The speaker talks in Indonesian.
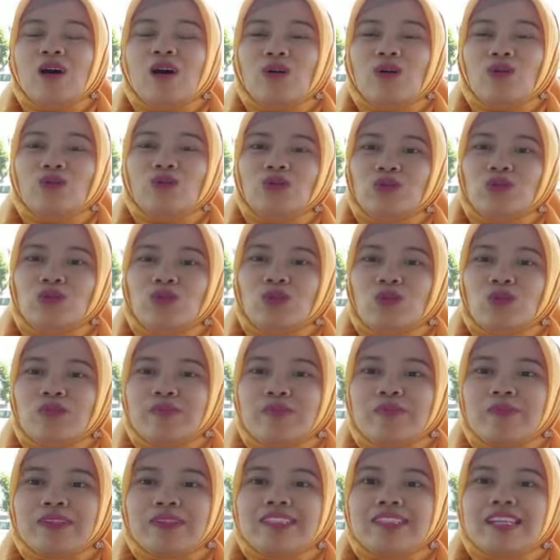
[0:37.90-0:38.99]
untuk
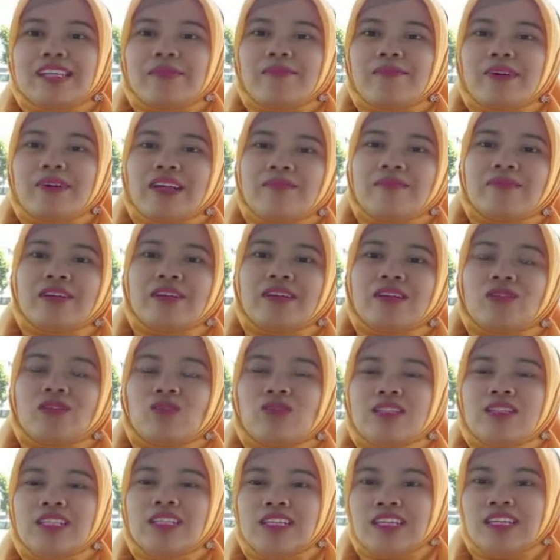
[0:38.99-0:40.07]
mempersiapkan
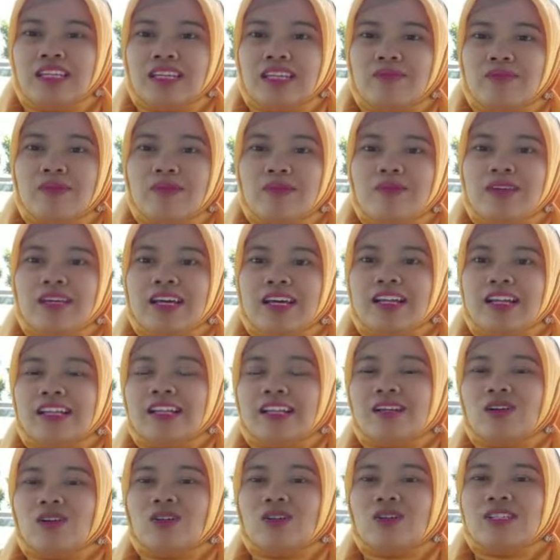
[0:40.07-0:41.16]
mengikuti bimbingan
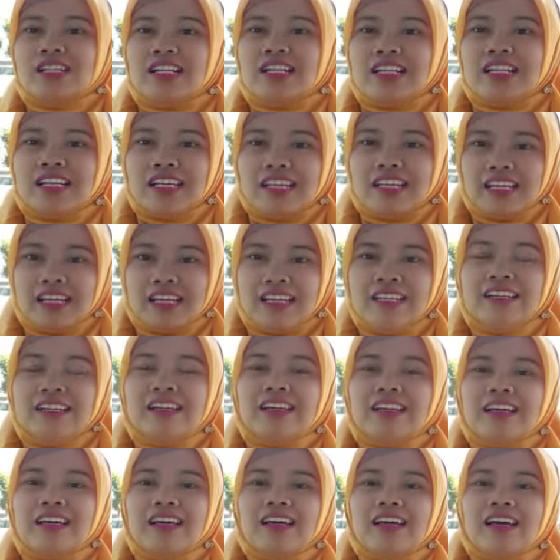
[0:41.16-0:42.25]
dan konseling
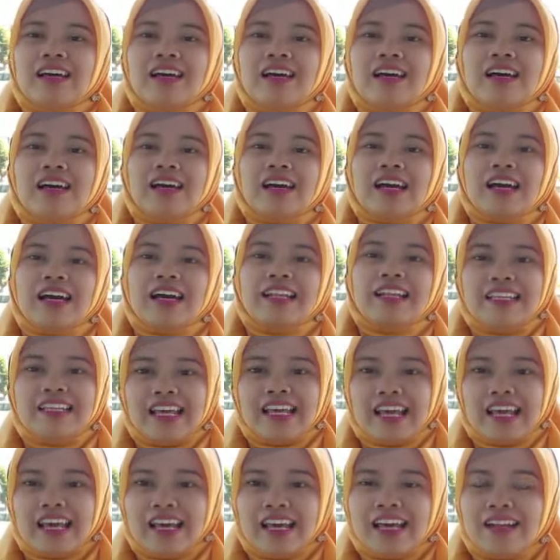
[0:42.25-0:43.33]

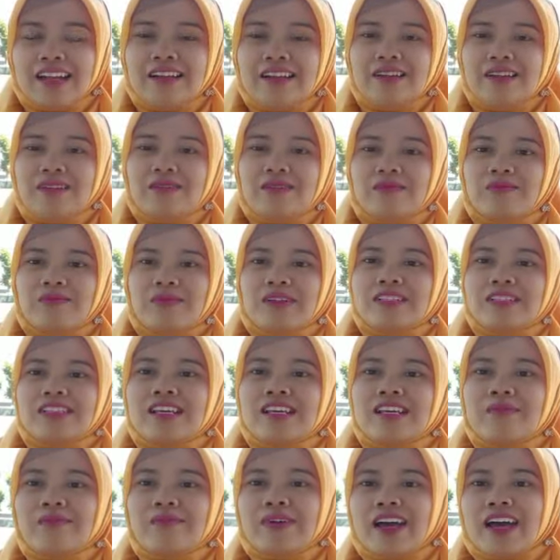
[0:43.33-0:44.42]
kalian
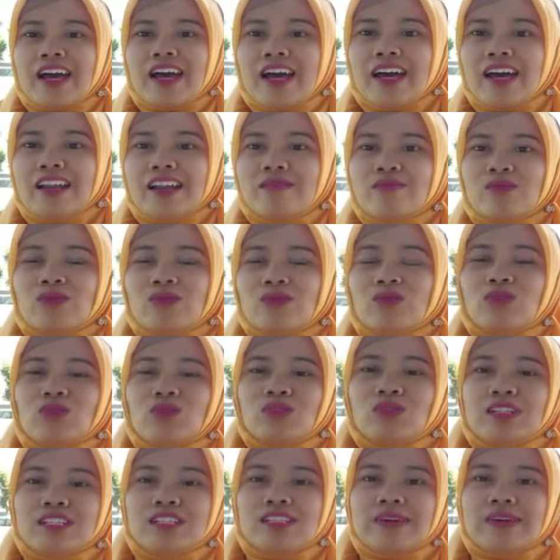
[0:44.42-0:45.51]
persiapkan buku
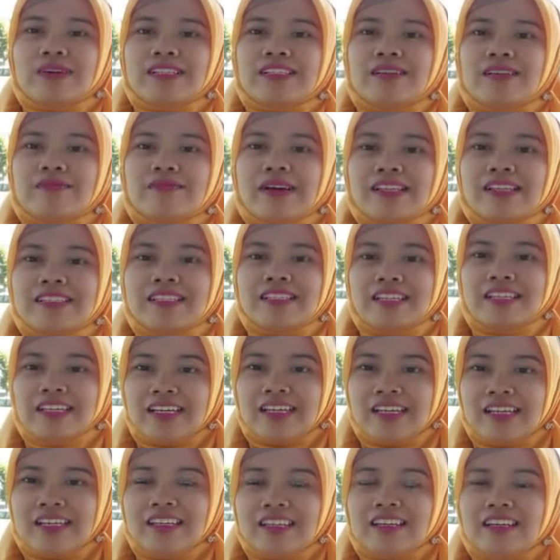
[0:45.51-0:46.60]
tulis
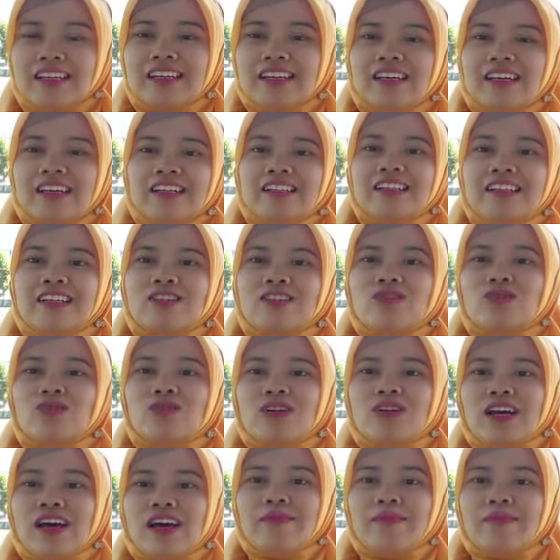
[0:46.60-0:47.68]
masing-masing dan
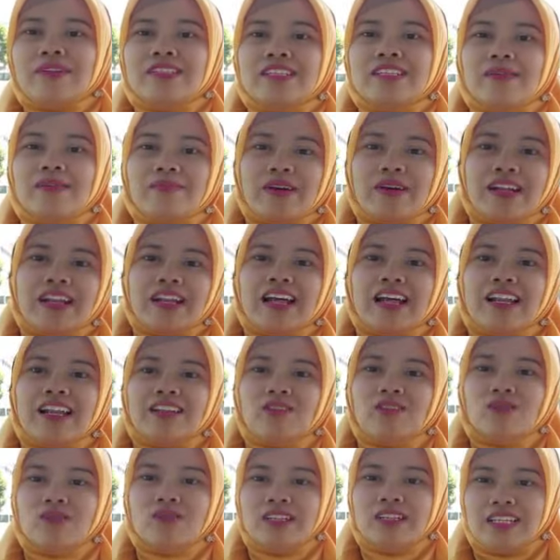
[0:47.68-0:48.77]
juga persiapkan
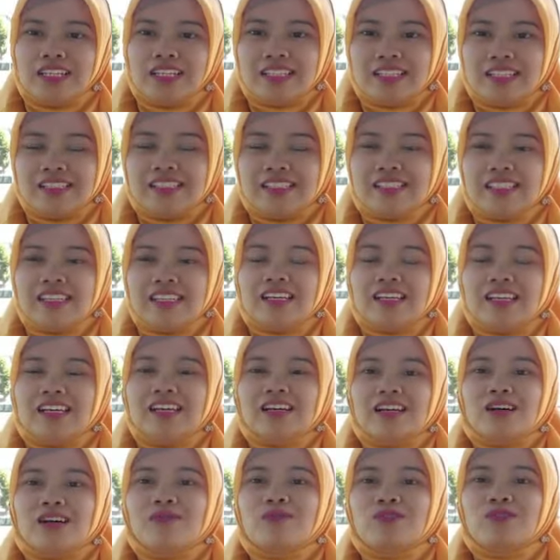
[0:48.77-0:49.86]
alat tulis
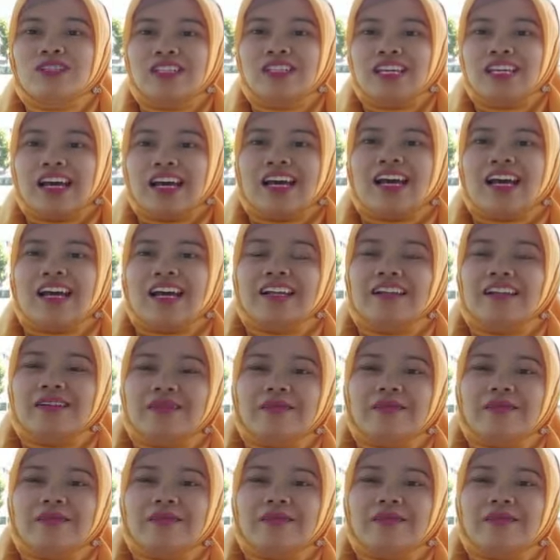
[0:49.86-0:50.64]
kemudian